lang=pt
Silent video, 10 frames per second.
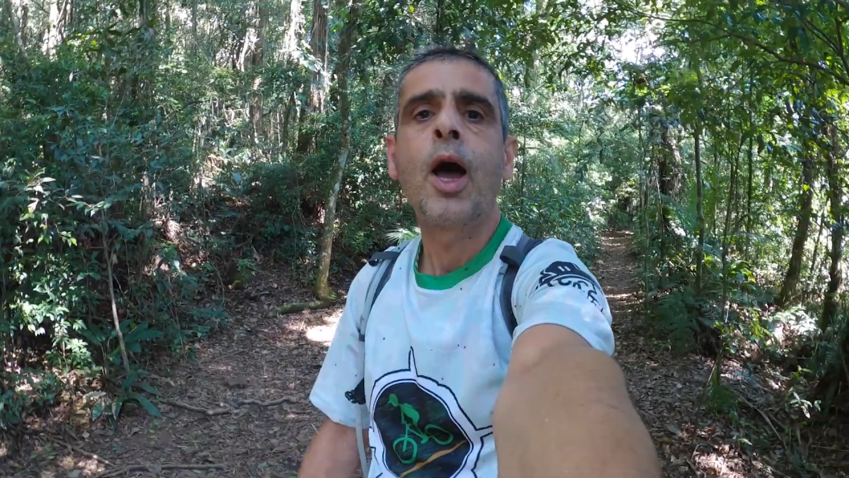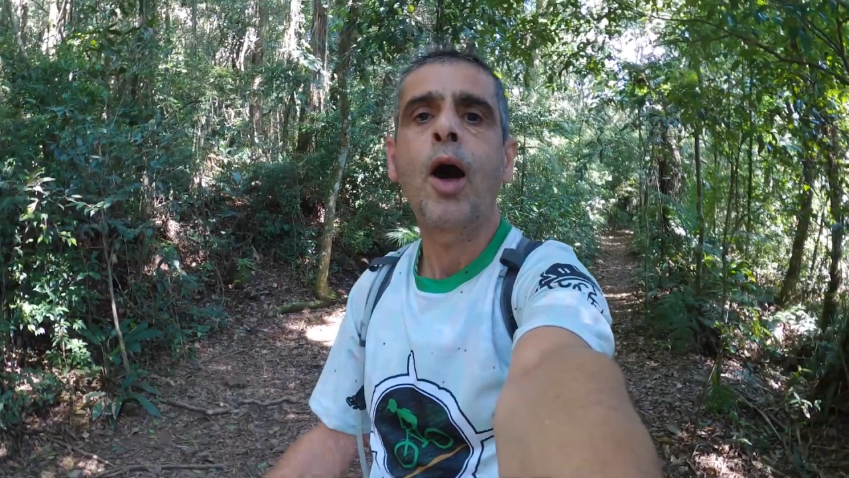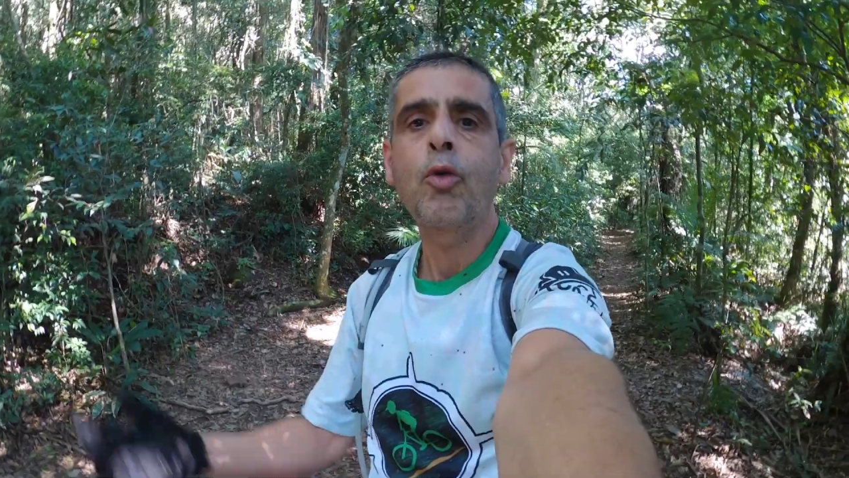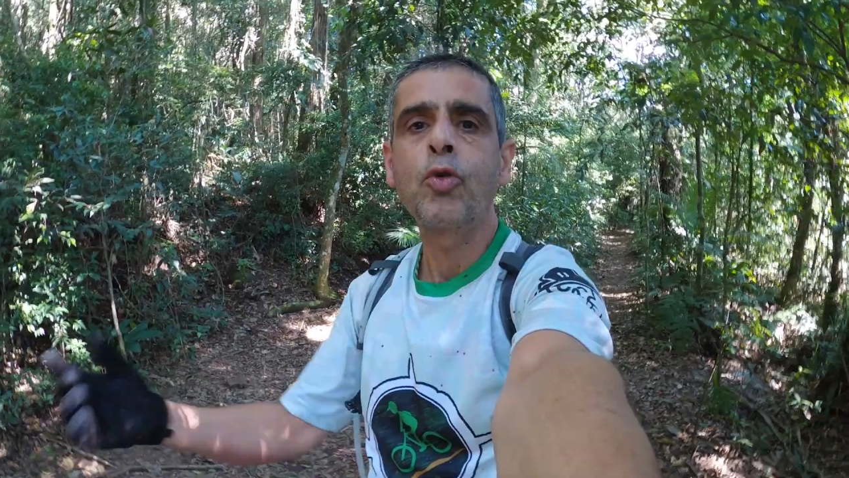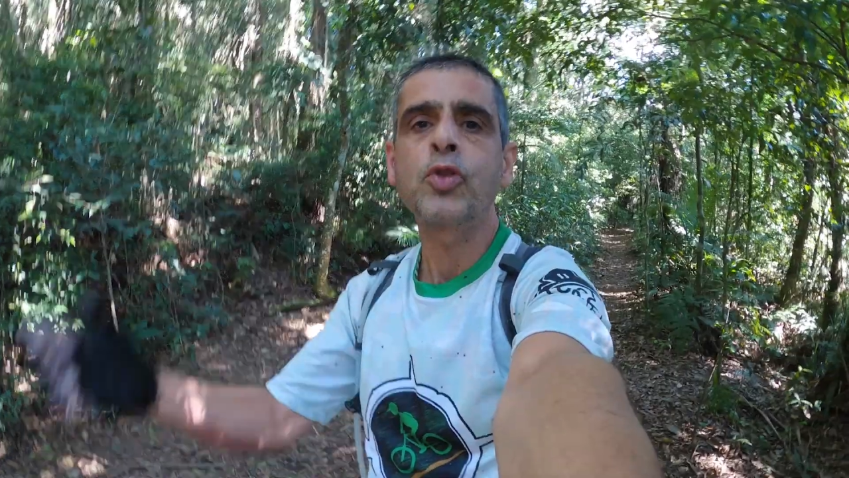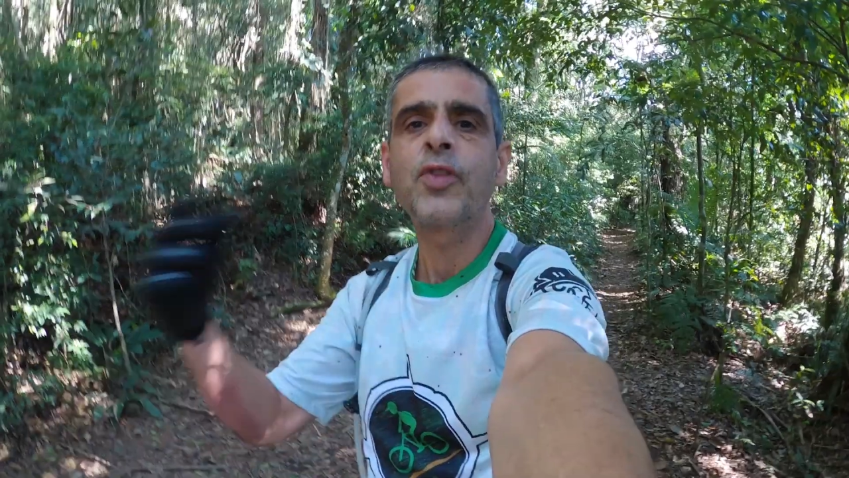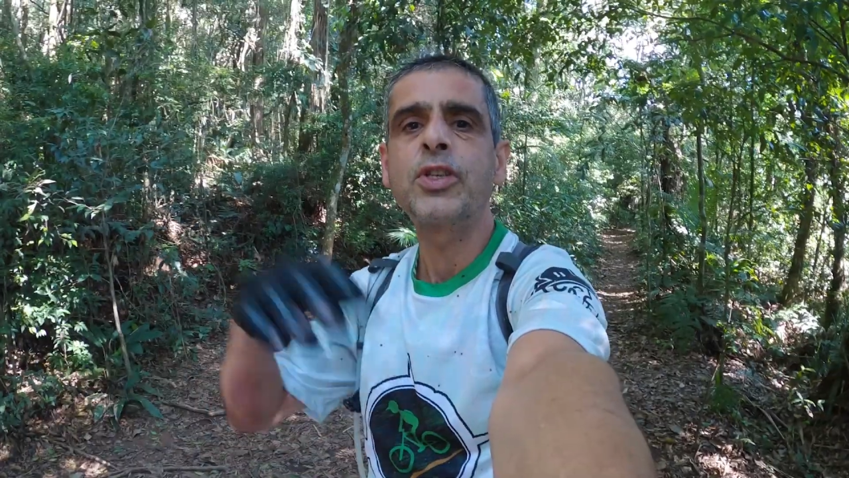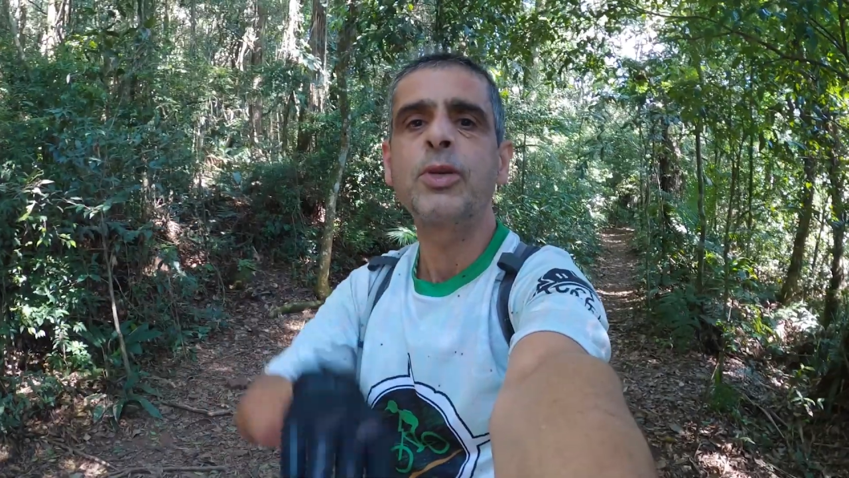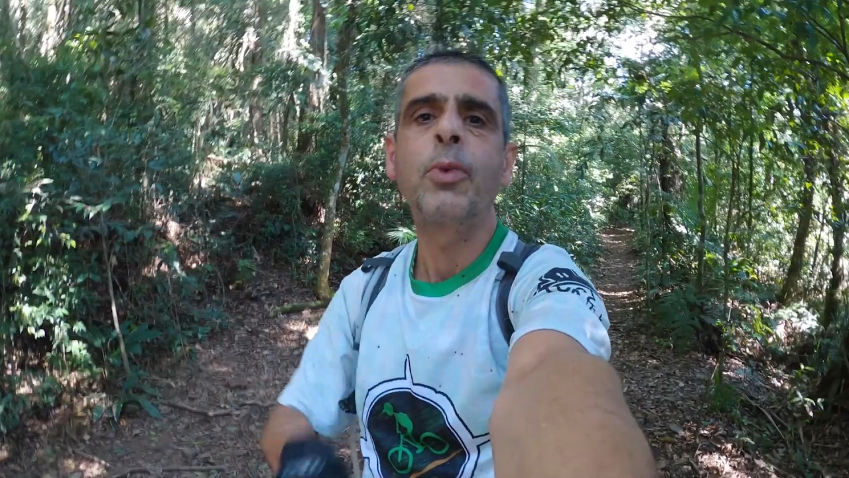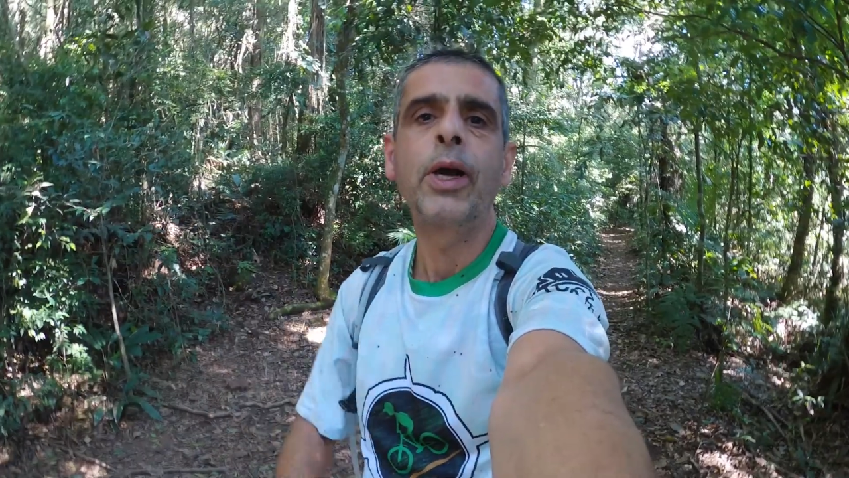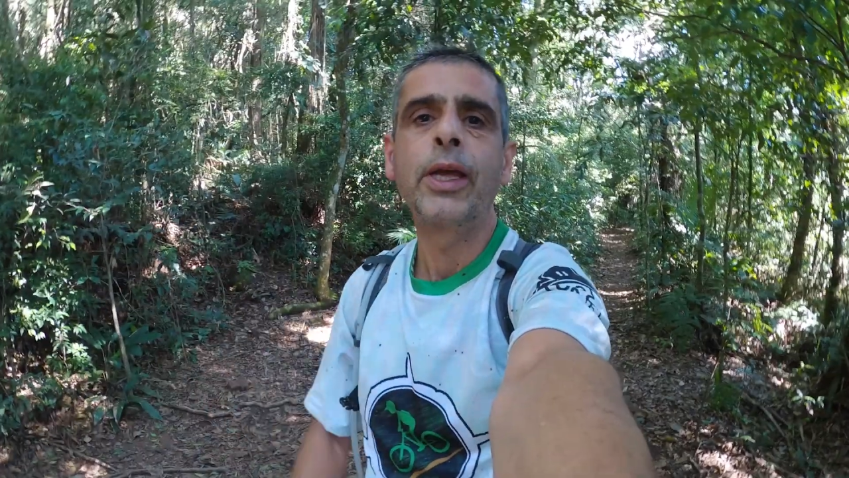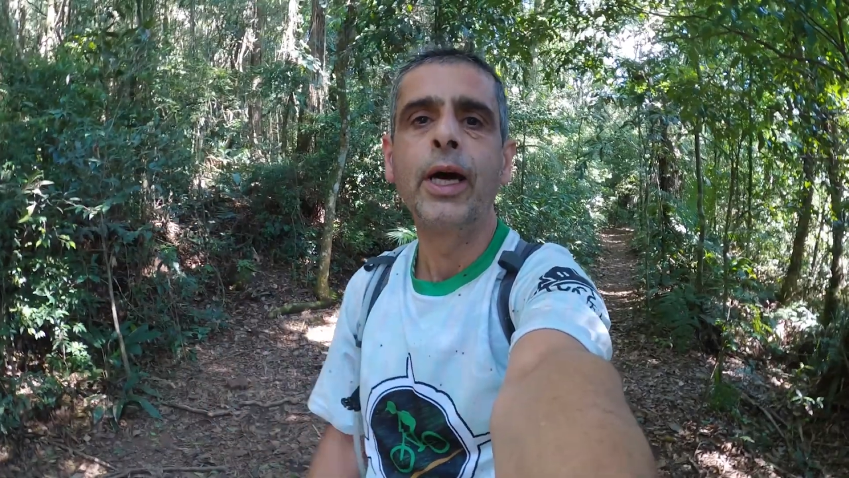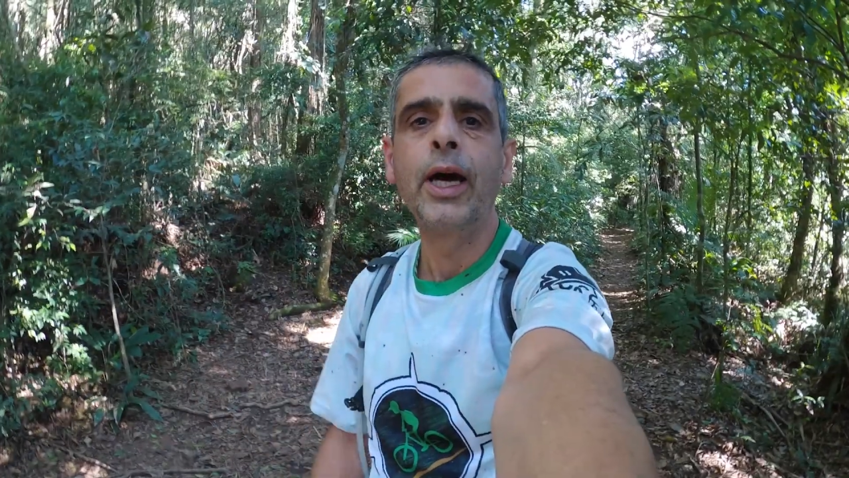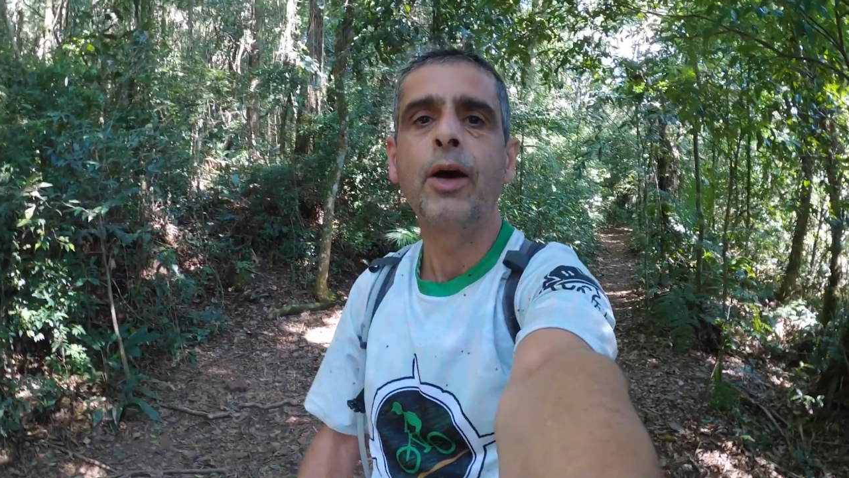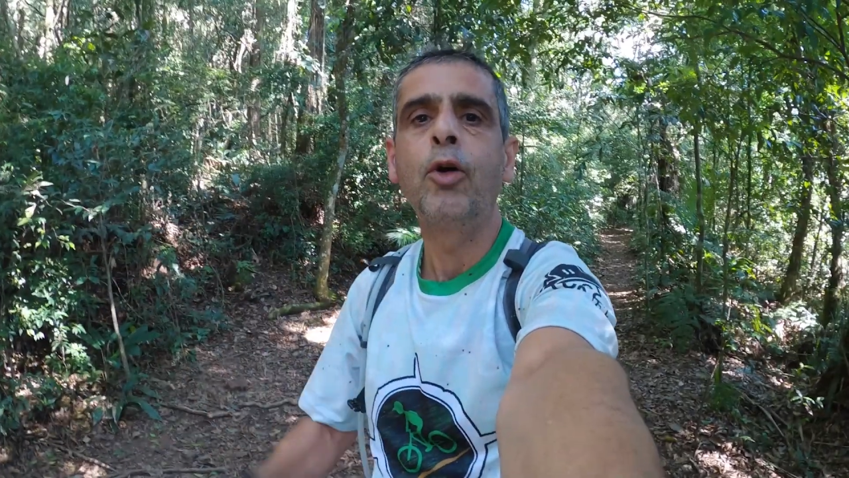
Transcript: alguns vêm de manhã,